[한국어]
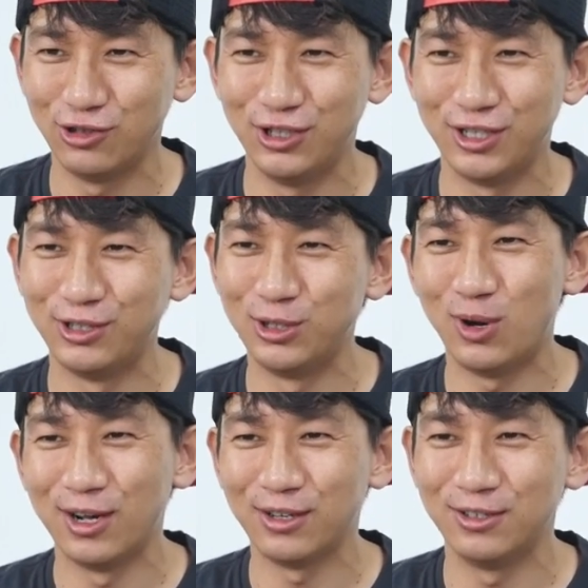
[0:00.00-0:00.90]
슈트를
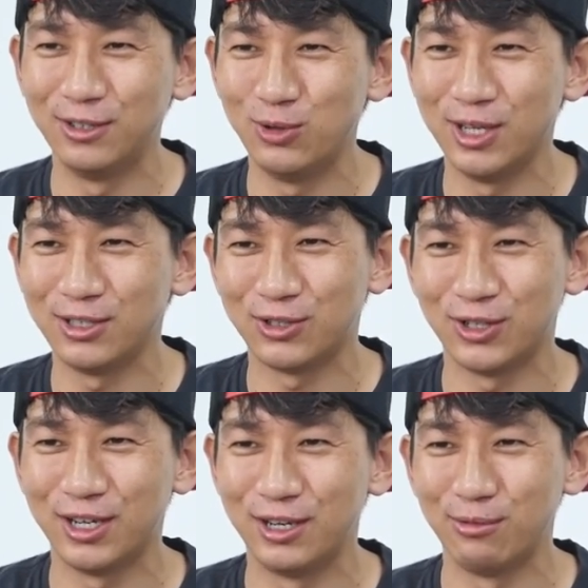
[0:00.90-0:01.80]
의도한, 의도해서
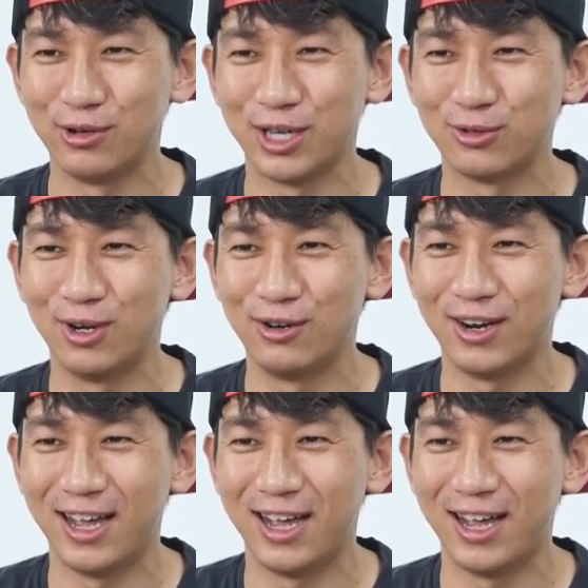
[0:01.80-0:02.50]
저희가 리뷰를 계속 한 건